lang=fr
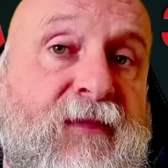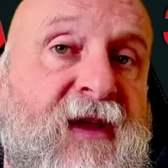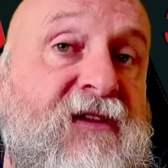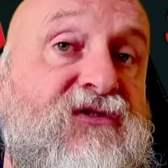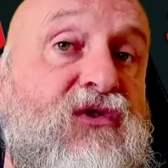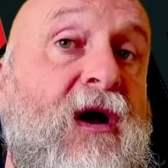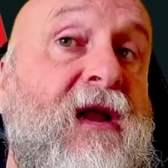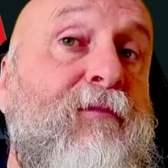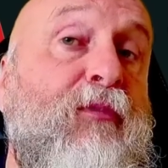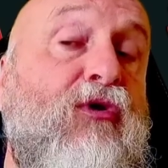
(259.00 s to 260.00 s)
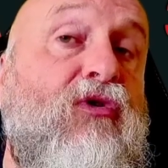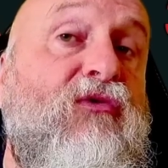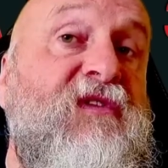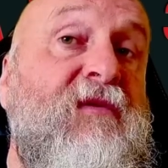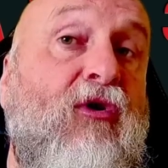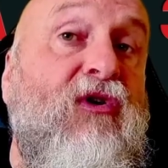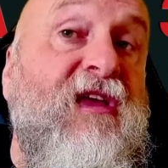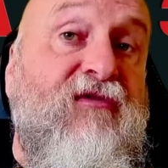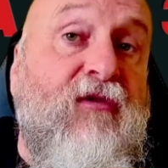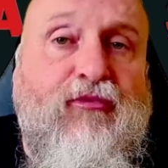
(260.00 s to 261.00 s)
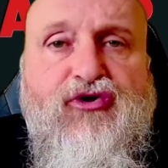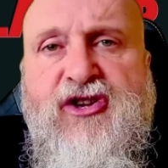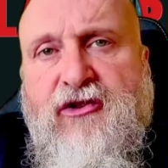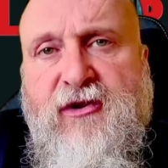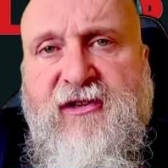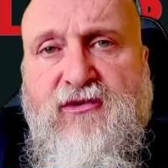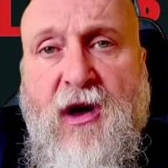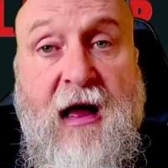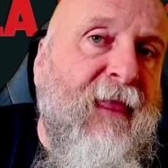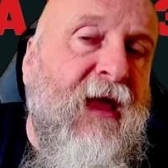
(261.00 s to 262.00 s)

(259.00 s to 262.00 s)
Il sera à l'époque le film en relief le plus cher de l'histoire,